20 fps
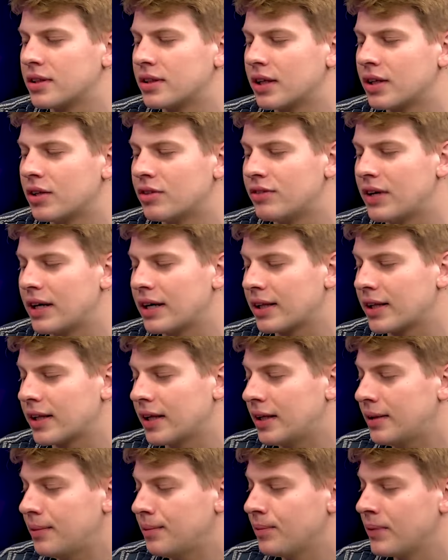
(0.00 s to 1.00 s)
tego
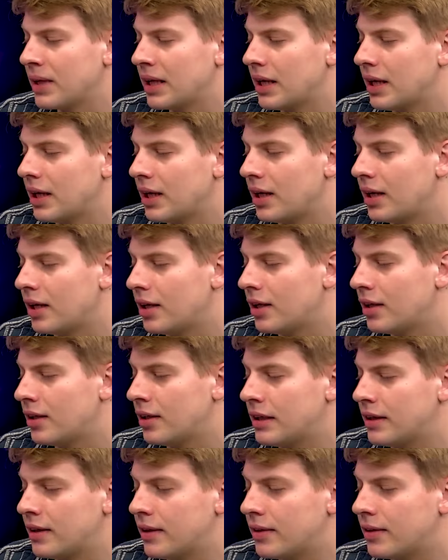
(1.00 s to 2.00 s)
warte.
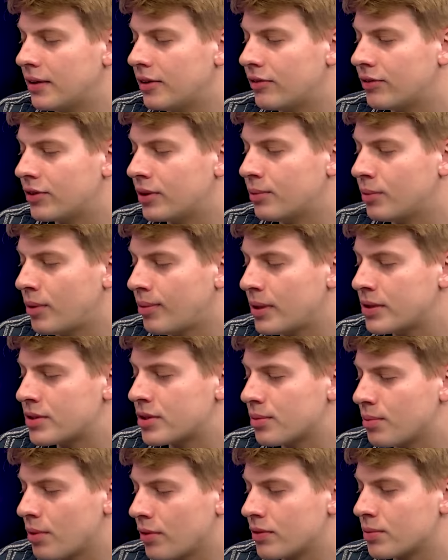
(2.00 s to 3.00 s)
E, w tym
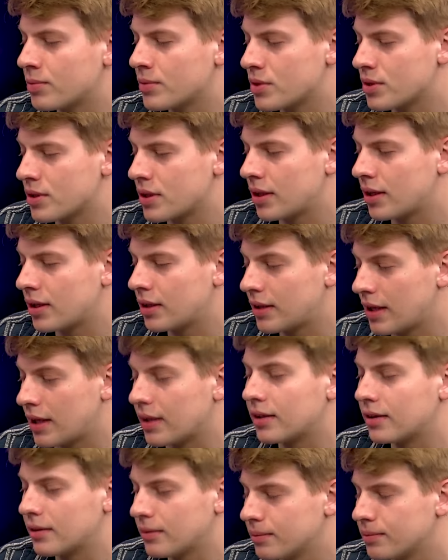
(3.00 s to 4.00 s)
momencie powiem, że
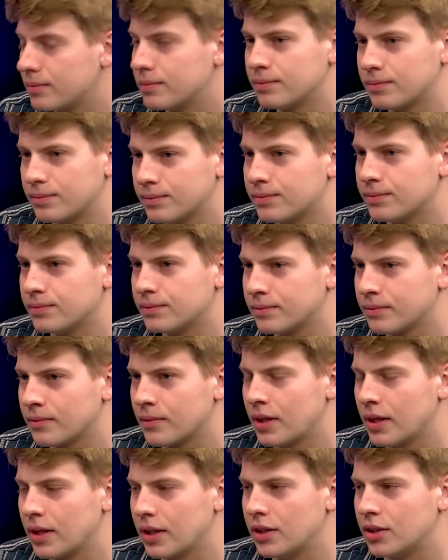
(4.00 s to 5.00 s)
tak. Mm -hmm.
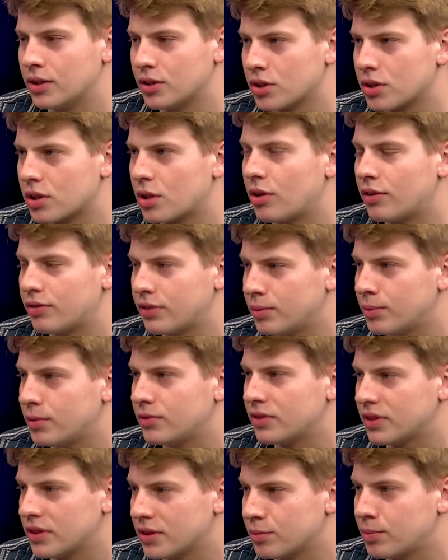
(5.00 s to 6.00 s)
Że szkoła
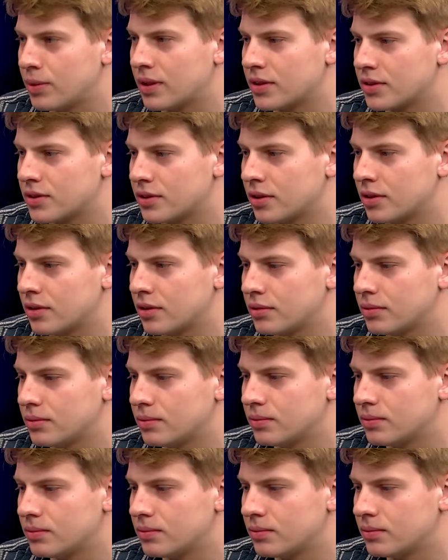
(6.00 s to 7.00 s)
filmowa jest bardzo
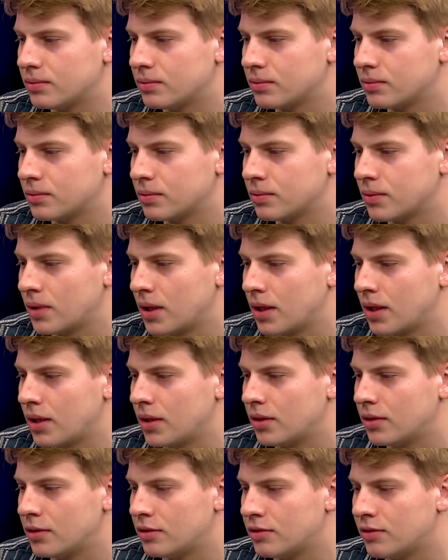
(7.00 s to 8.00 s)

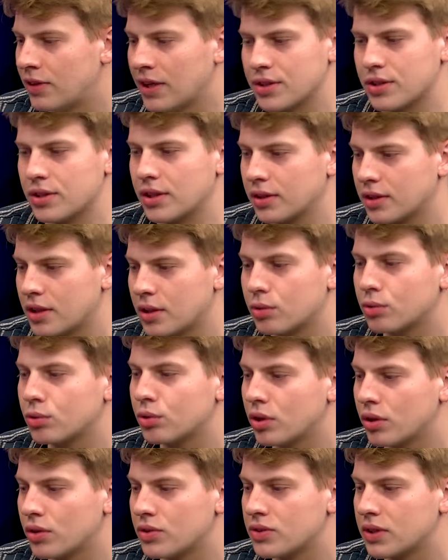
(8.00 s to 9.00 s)
ważna,
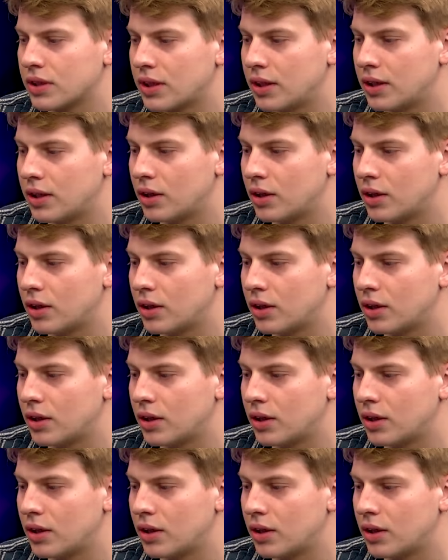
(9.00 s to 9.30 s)
kierunkująca